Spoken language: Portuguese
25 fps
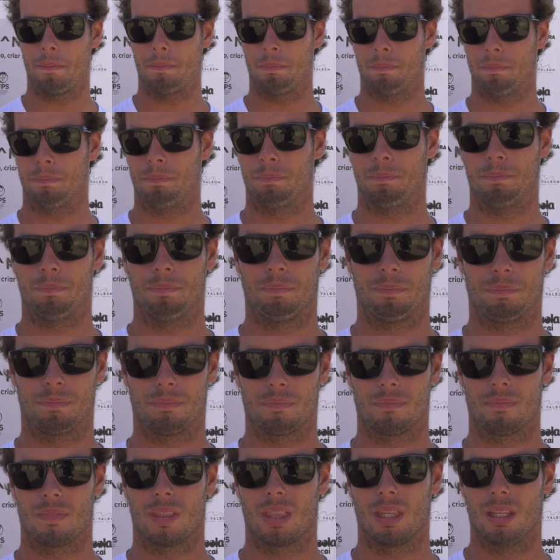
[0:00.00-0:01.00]
fazer o
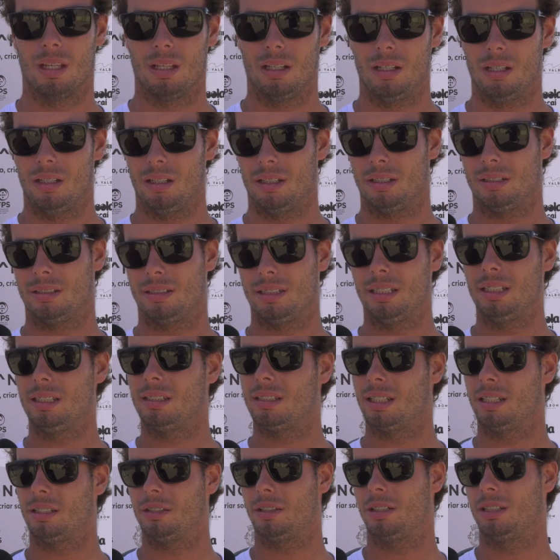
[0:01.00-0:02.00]
longboard? Sim,
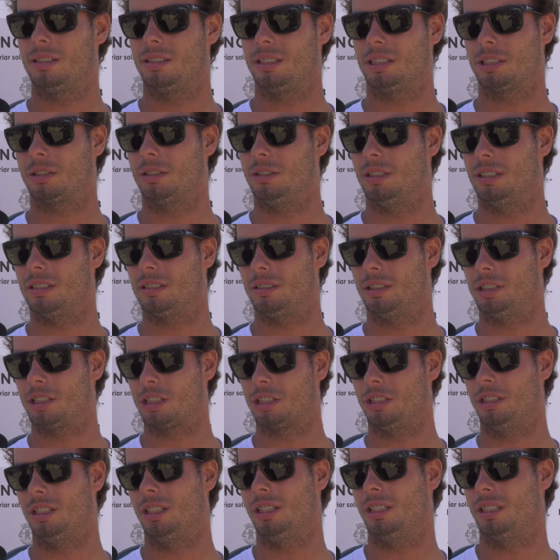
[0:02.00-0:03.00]
tem todas as condições
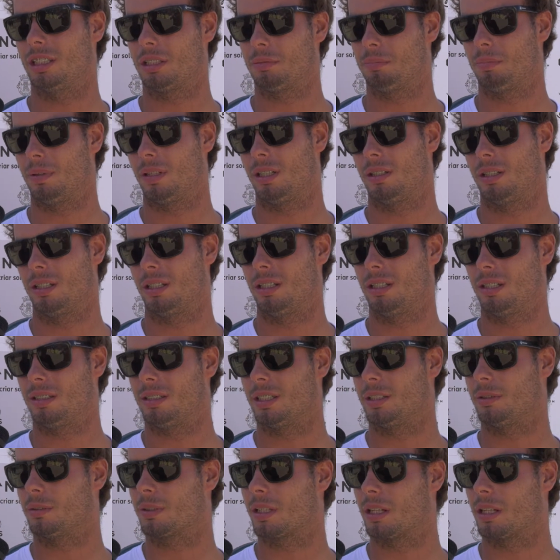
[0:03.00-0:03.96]
reunidas para ter um